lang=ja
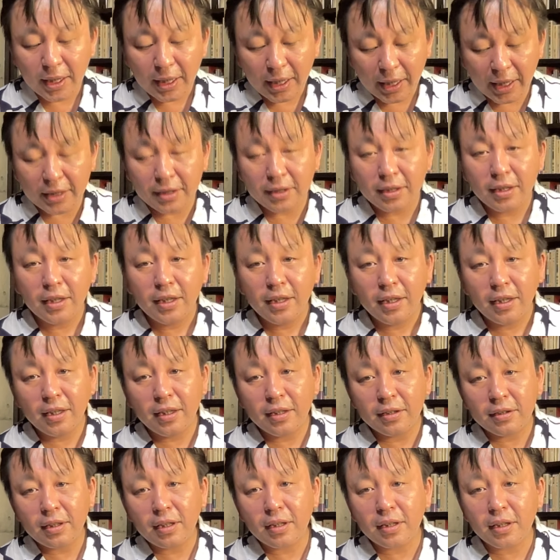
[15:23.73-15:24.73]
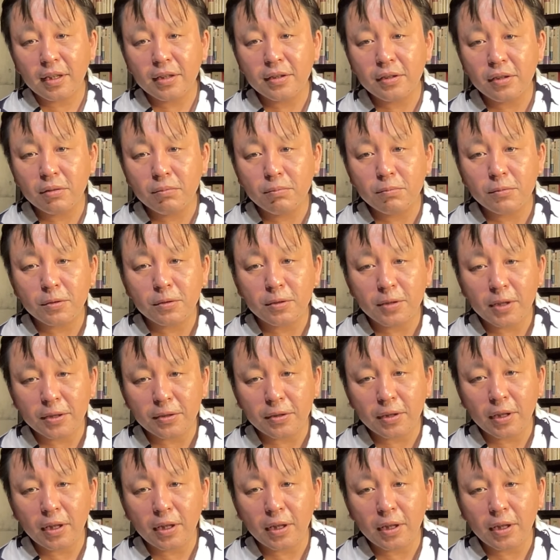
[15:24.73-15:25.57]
はい、えー、産経新聞です、